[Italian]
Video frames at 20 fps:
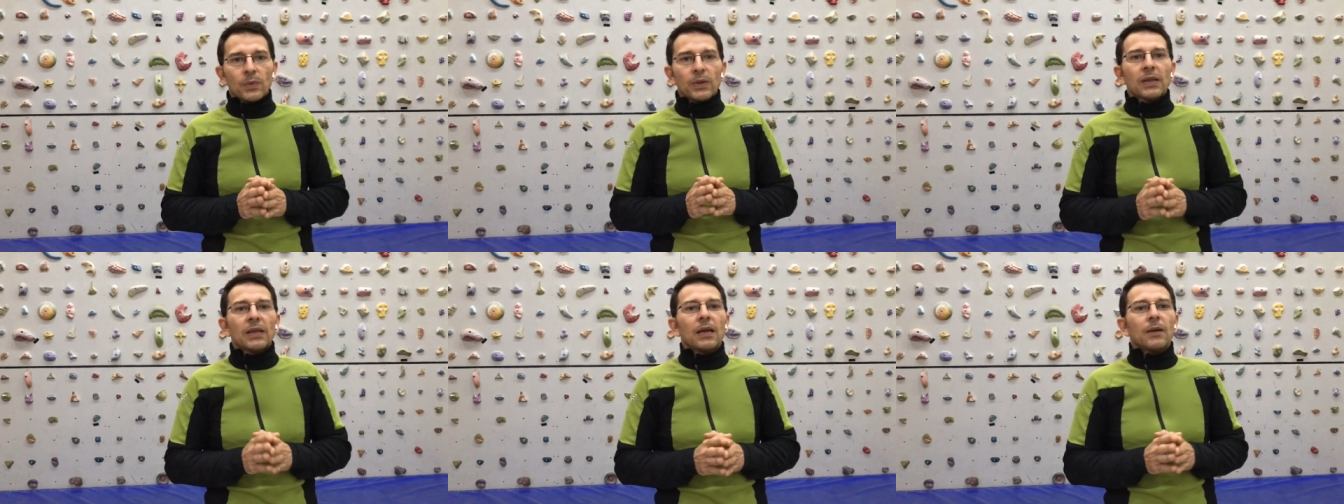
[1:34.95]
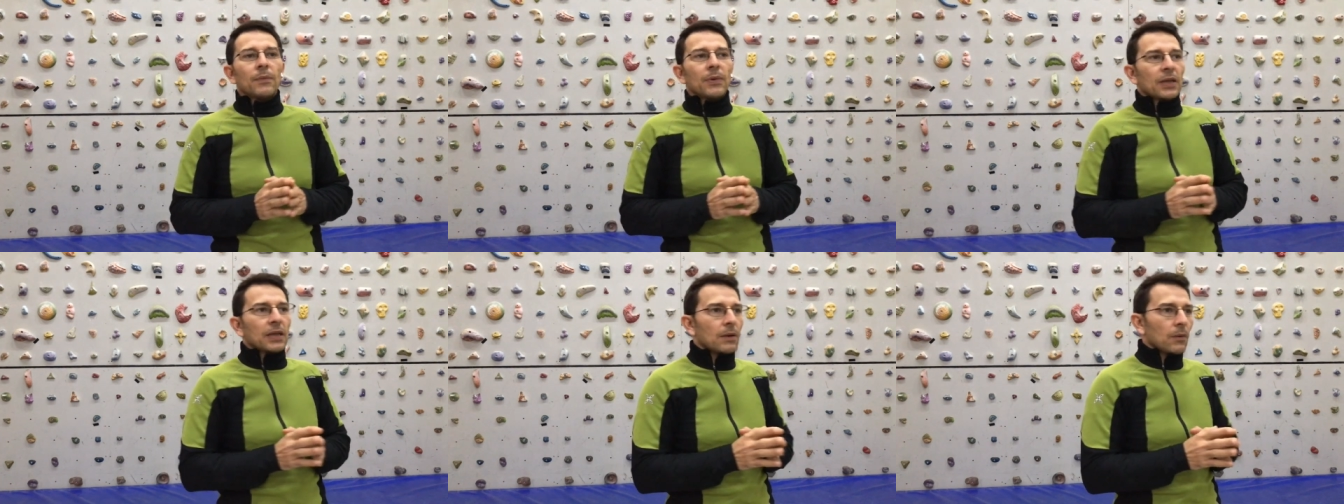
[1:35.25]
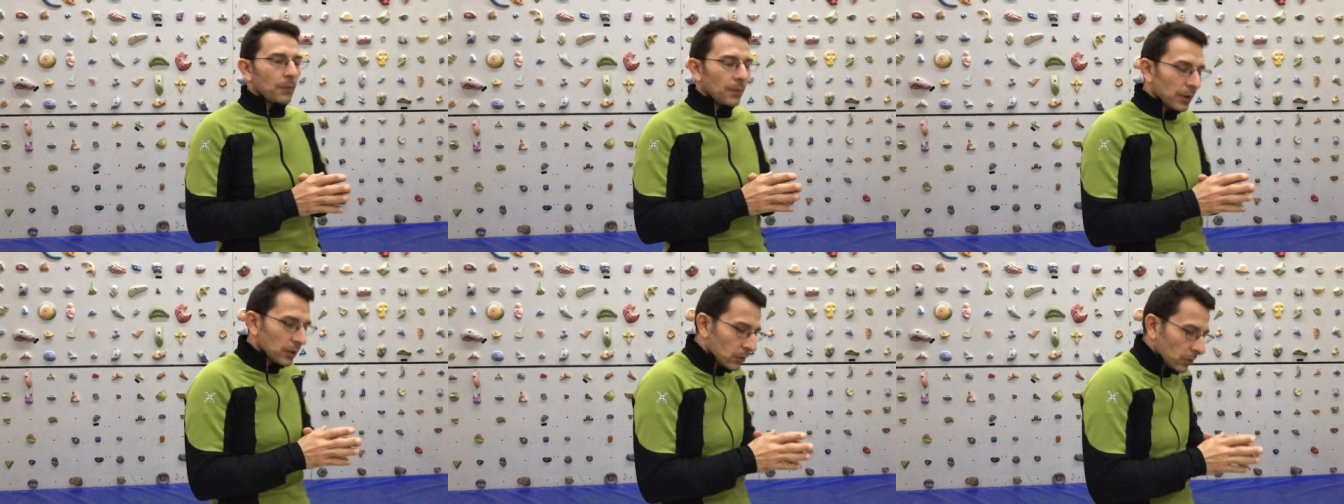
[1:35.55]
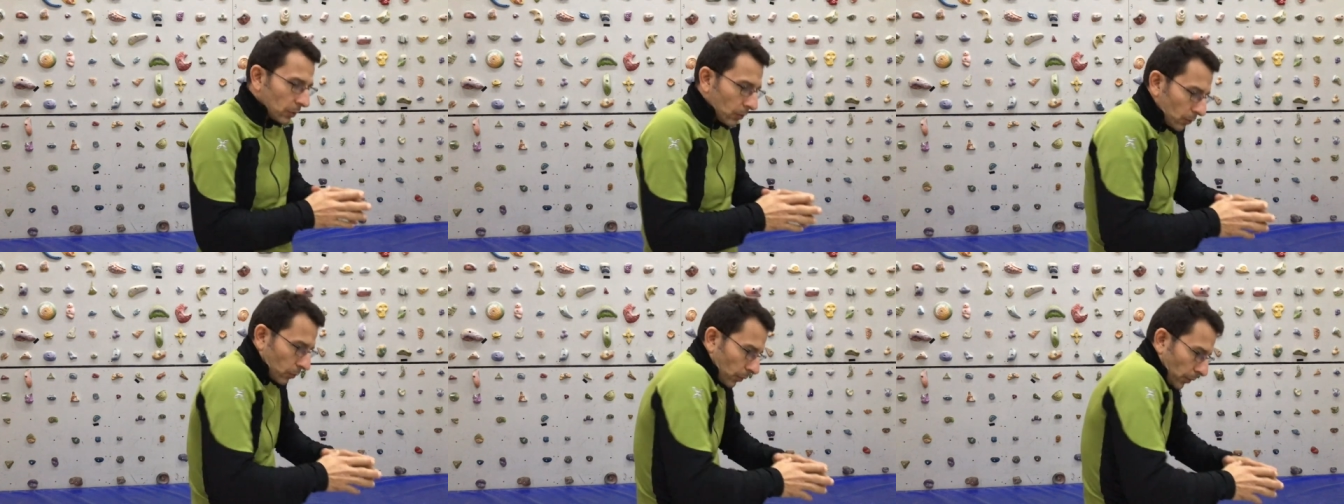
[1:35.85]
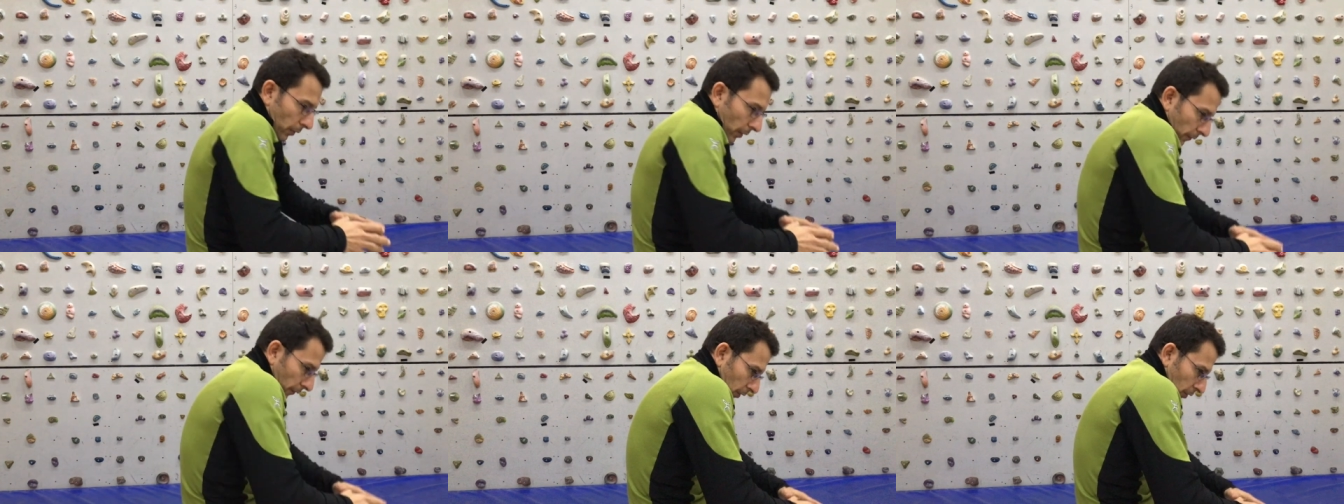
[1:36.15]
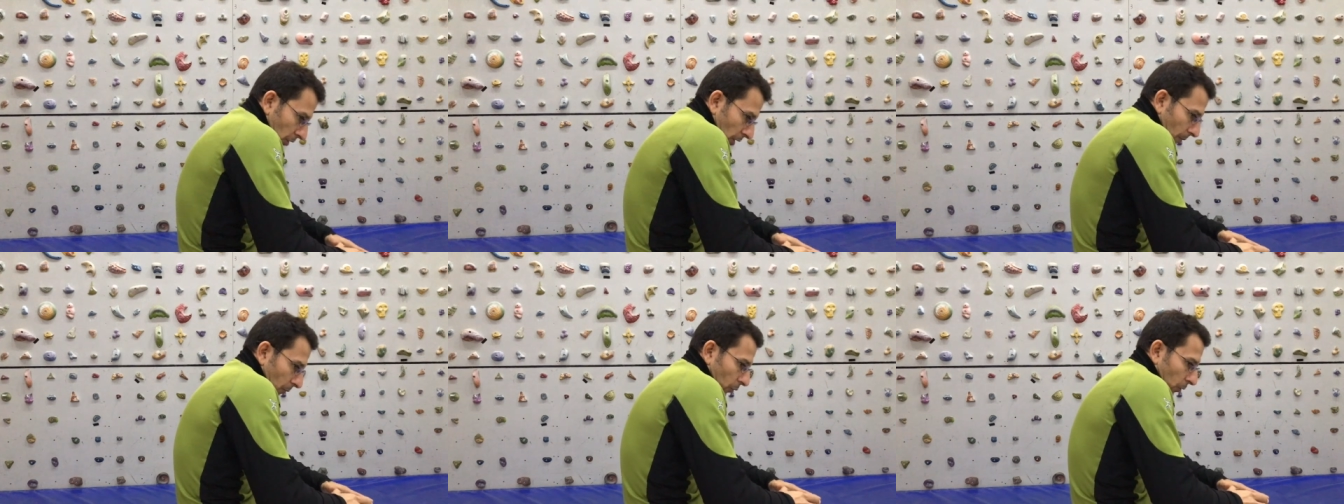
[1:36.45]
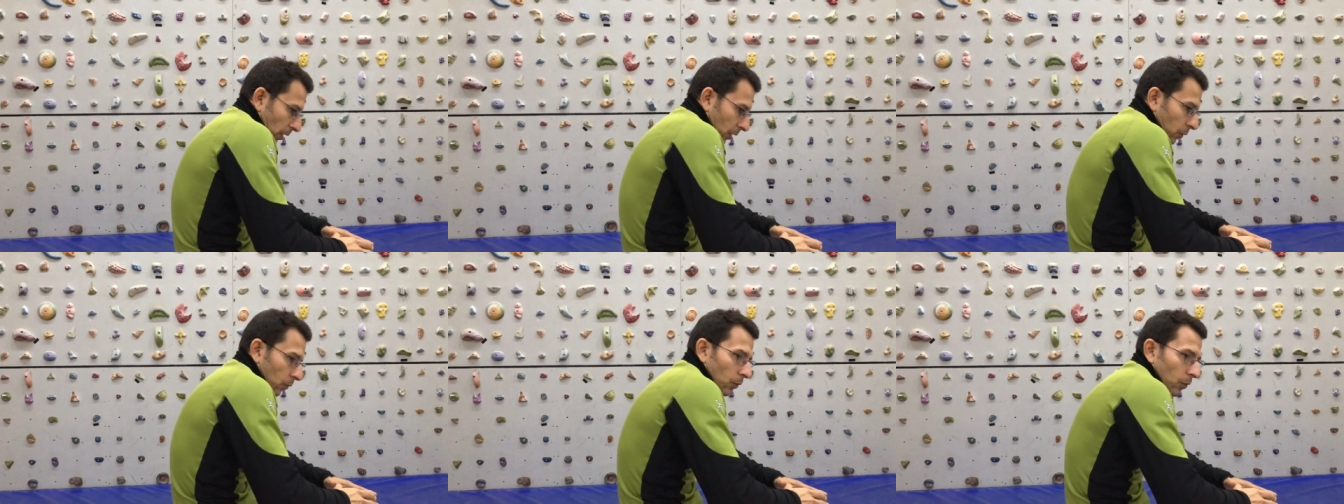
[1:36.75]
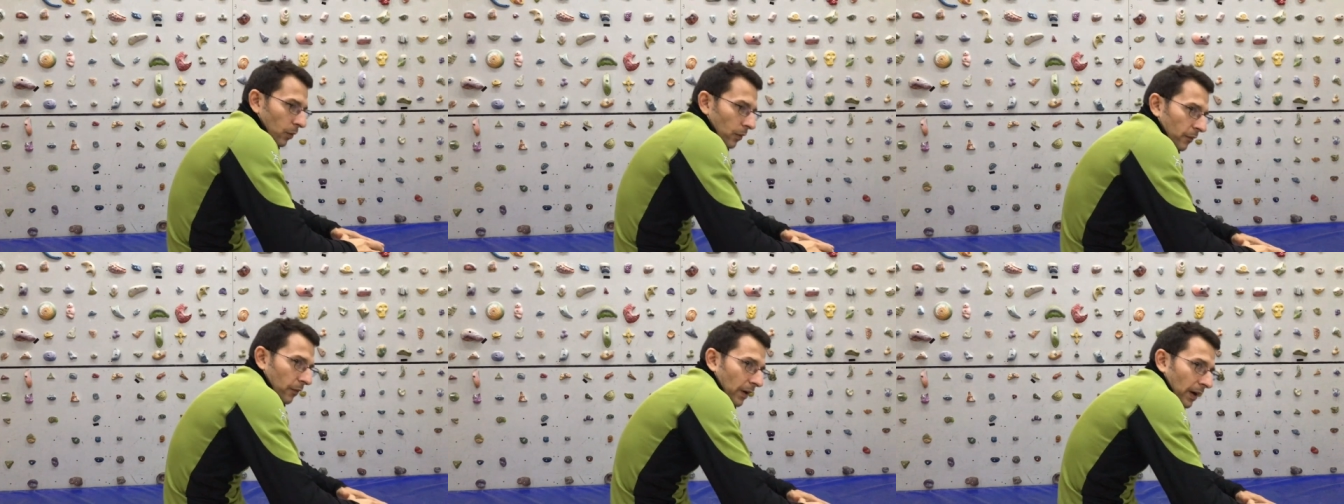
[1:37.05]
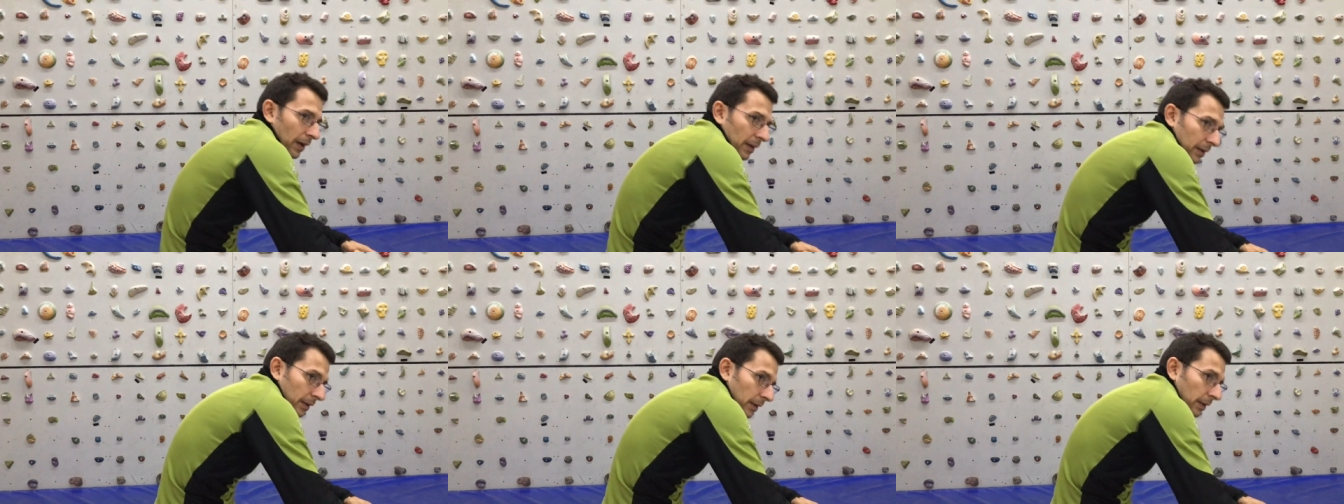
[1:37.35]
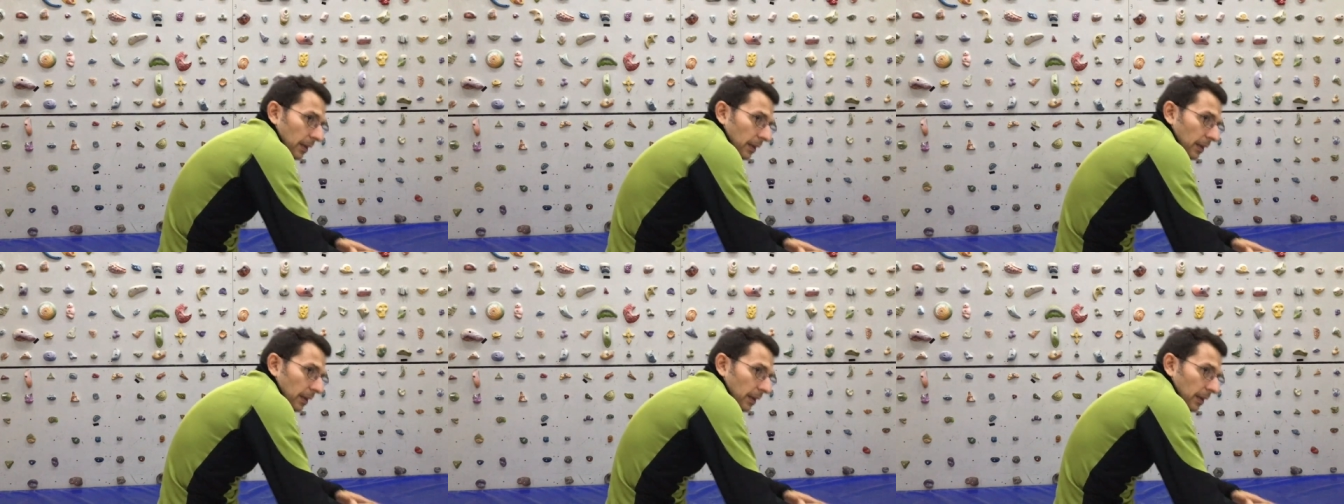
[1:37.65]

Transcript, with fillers: Perché? Perché nel momento in cui noi facciamo una curva,